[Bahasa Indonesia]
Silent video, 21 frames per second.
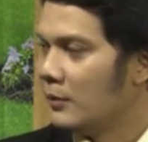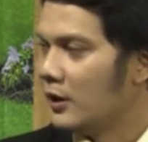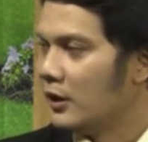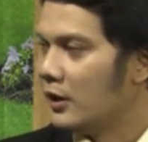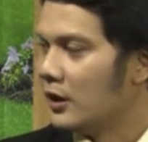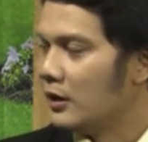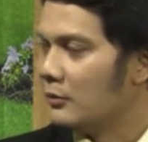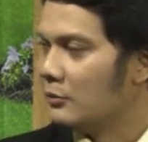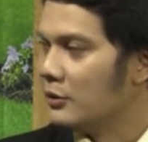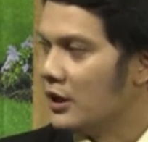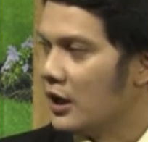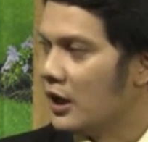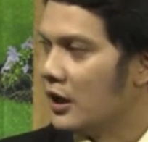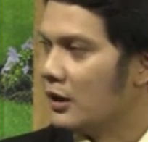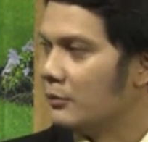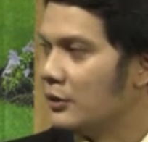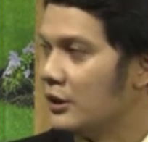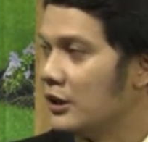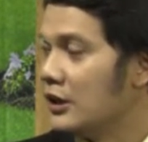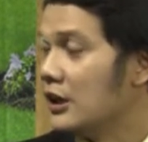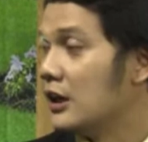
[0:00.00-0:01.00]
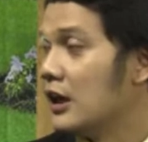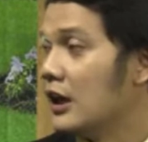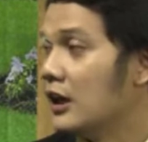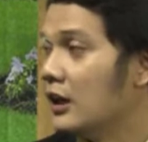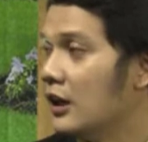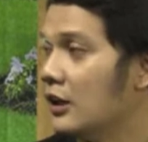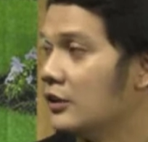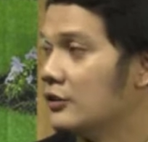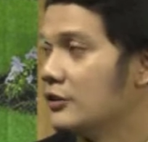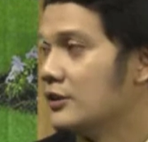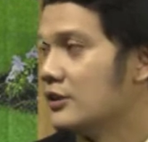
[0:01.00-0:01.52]
pada bidang pendidikan
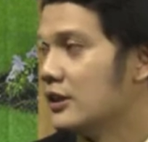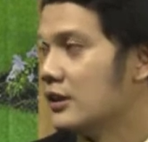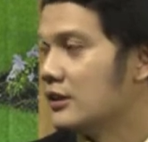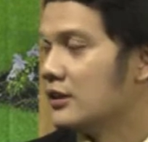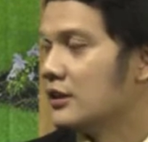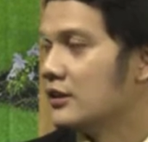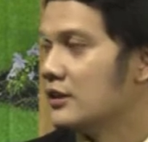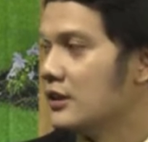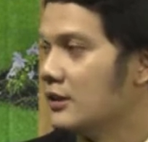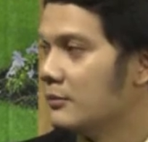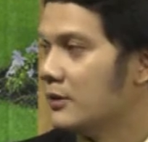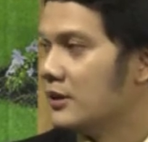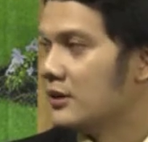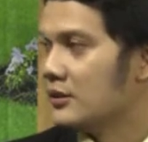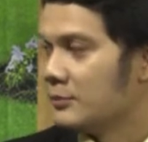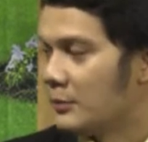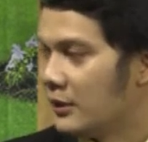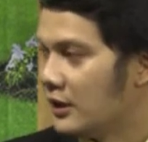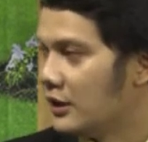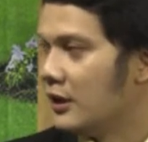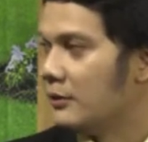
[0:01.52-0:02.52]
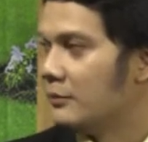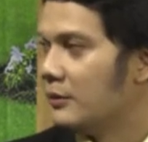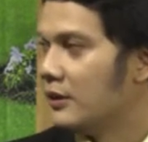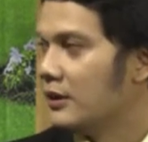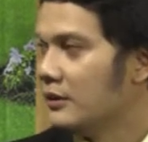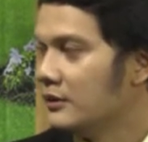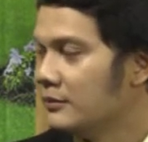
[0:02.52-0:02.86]
dan sosial saja apa seperti apa?